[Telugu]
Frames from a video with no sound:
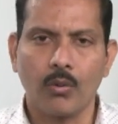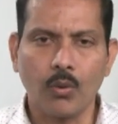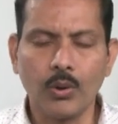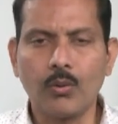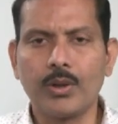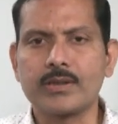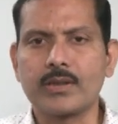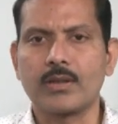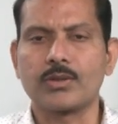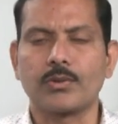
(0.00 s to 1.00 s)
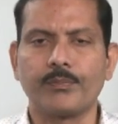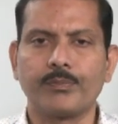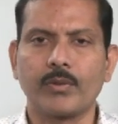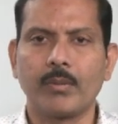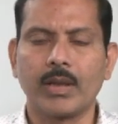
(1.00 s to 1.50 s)
కొన్ని కొన్ని స్టాక్స్
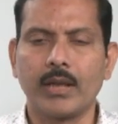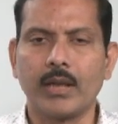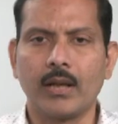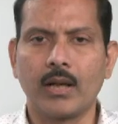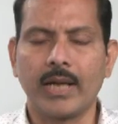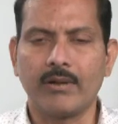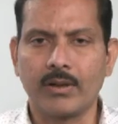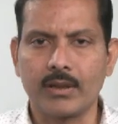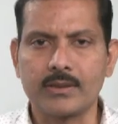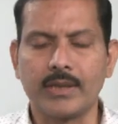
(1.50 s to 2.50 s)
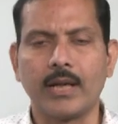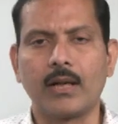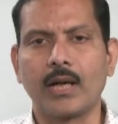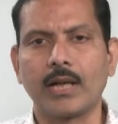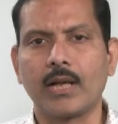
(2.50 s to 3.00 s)
మనకి లైక్
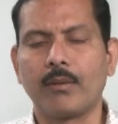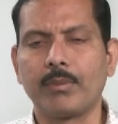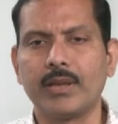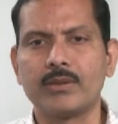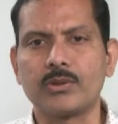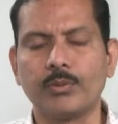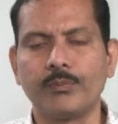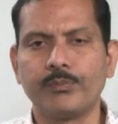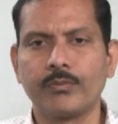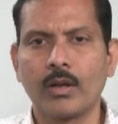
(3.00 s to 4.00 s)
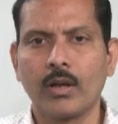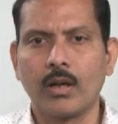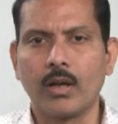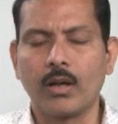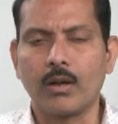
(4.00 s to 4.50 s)
సిఎట్ లాంటి కంపెనీస్
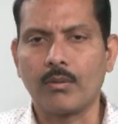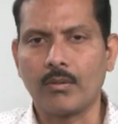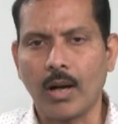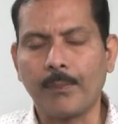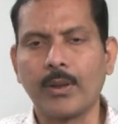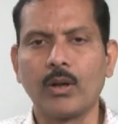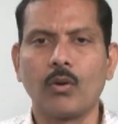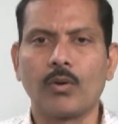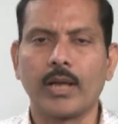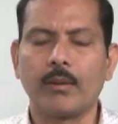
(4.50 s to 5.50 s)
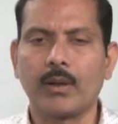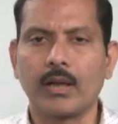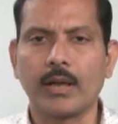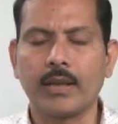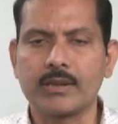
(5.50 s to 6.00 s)
అప్ ట్రెండ్లో ఉన్నాయన్నమాట
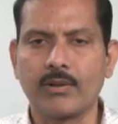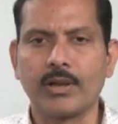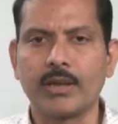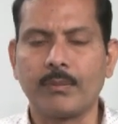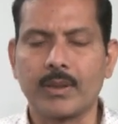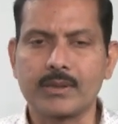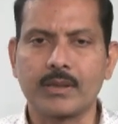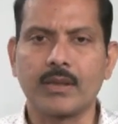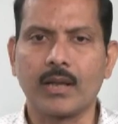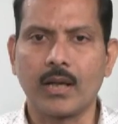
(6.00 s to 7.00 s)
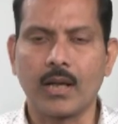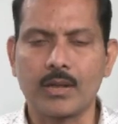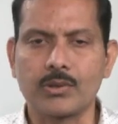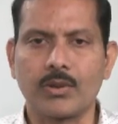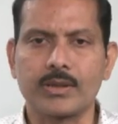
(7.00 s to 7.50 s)
అంటే సెవెంటీ పర్సెంట్ దాకా
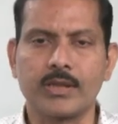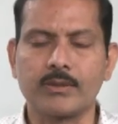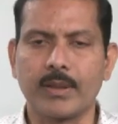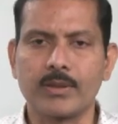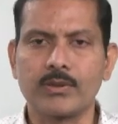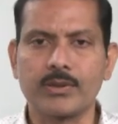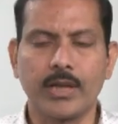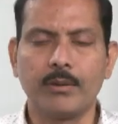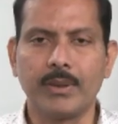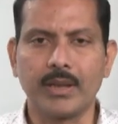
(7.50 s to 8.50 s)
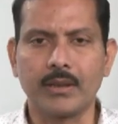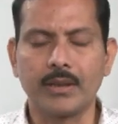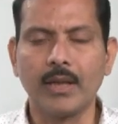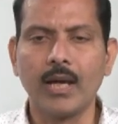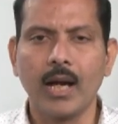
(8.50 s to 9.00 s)
లాస్ట్ ఒక సిక్స్ మంత్స్ సేట్
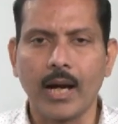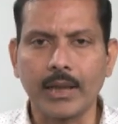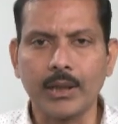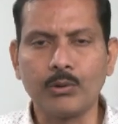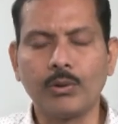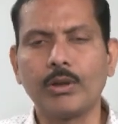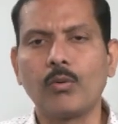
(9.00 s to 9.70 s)
పెరిగింది అంటే ఇటువంటి